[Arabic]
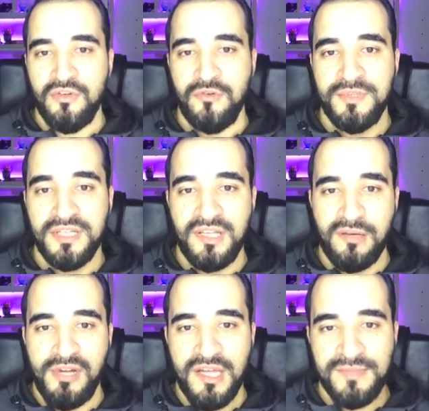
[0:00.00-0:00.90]
وبتختار
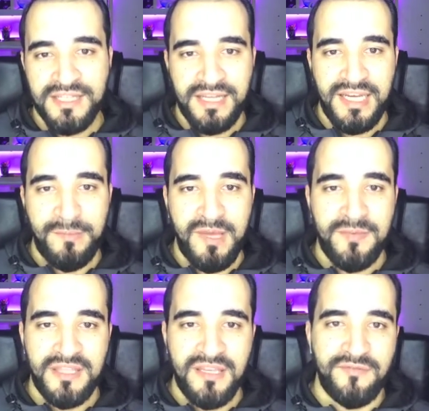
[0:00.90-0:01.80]
المهارة بدك تتعلمها
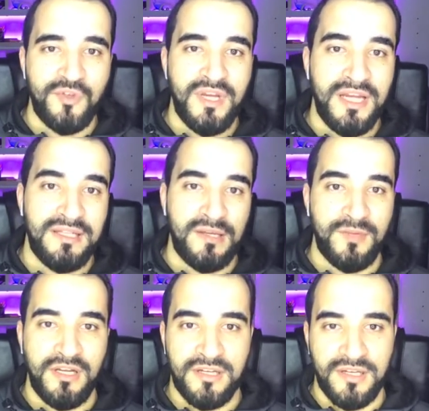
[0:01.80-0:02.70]
بيديك فيديوهات
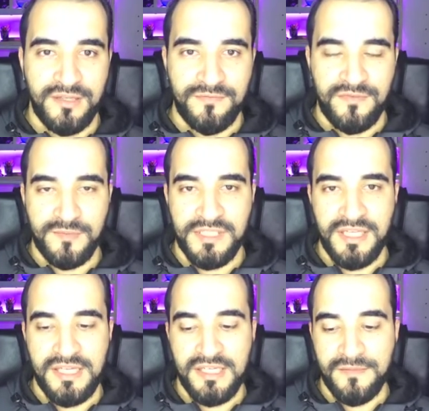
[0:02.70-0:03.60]
للمهارة هاي
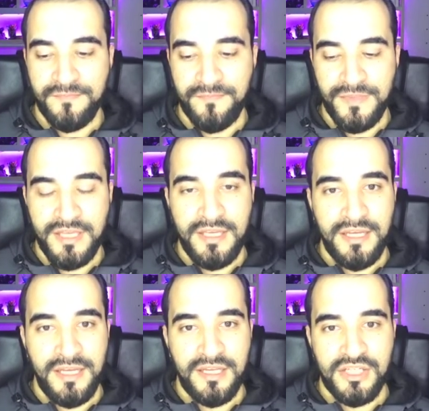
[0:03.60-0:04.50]
فبالتالي
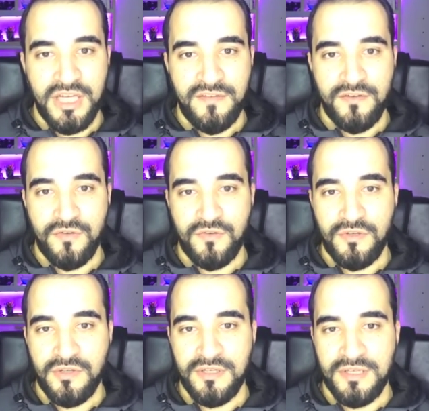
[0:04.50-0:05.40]
انا شايف
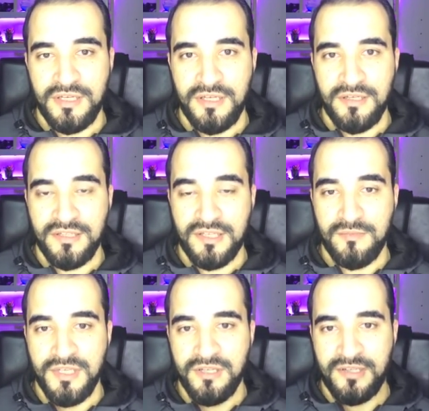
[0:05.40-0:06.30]
انه
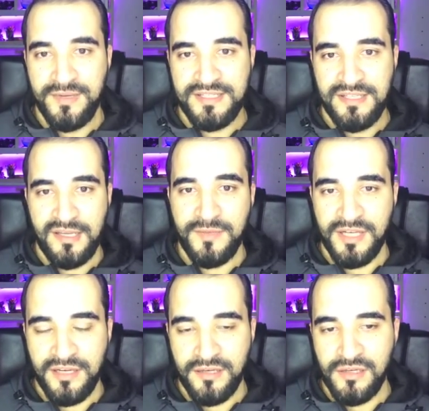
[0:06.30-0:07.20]
التطبيق تبع زد
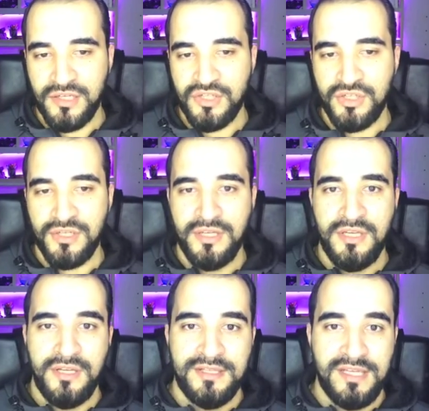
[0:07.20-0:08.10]
امريكان انجلش
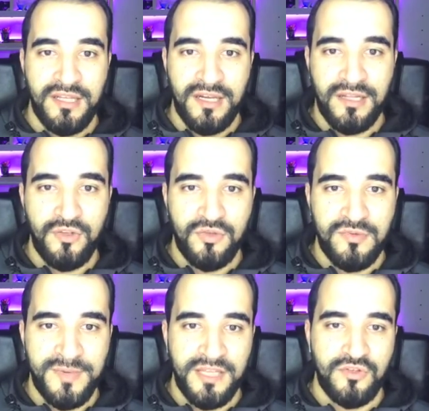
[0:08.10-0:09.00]
زائد قناة اليوتيوب
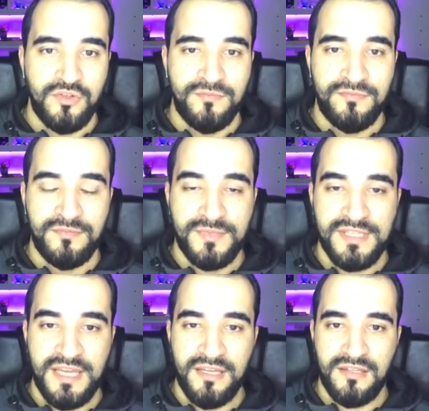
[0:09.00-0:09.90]
تبعتهم
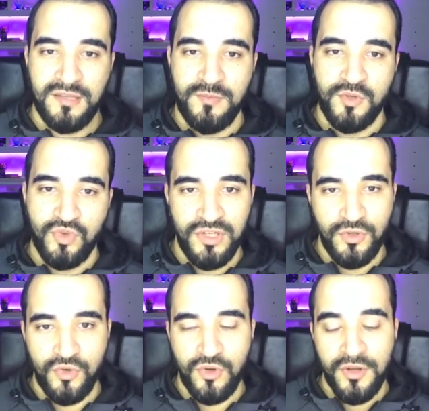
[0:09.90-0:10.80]
زائد تطبيق
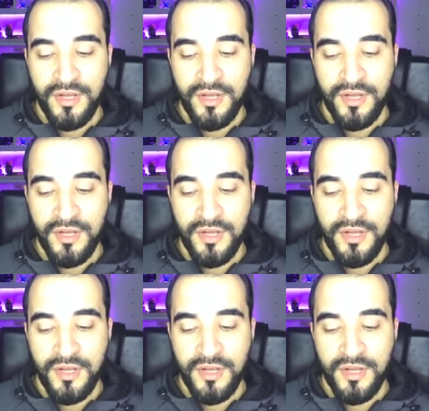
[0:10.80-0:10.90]
دولينجو